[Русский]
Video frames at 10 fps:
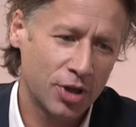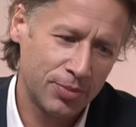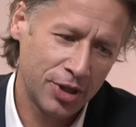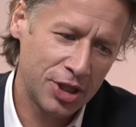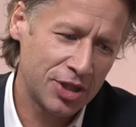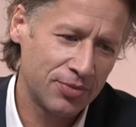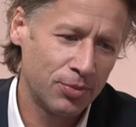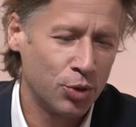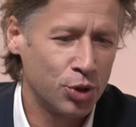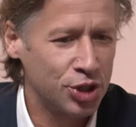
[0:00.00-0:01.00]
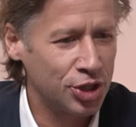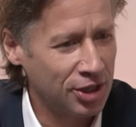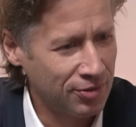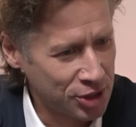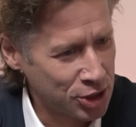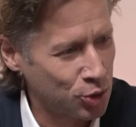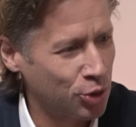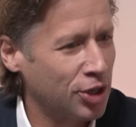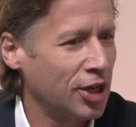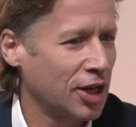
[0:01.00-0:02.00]
как бы есть мощные,
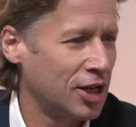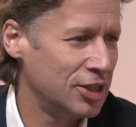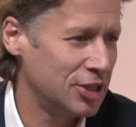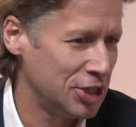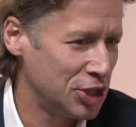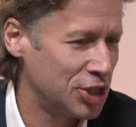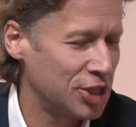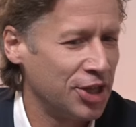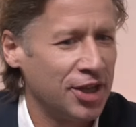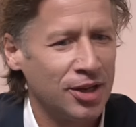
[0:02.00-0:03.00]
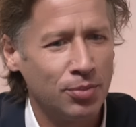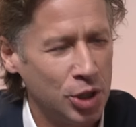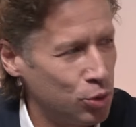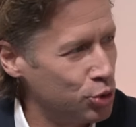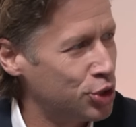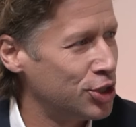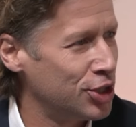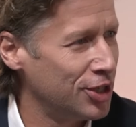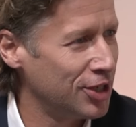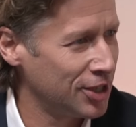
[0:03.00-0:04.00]
высокие, атлетичные,
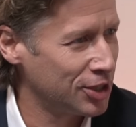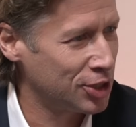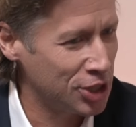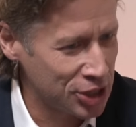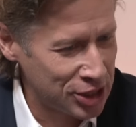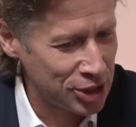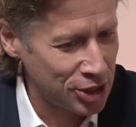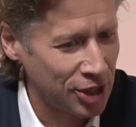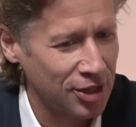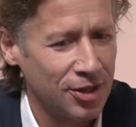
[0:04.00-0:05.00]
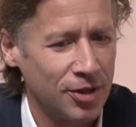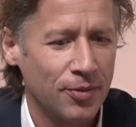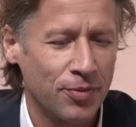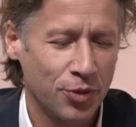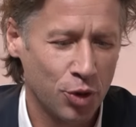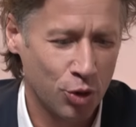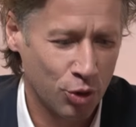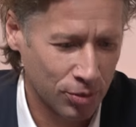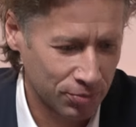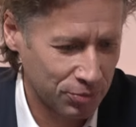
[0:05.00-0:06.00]
бьющие теннисистки,
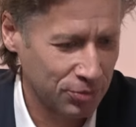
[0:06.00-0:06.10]
но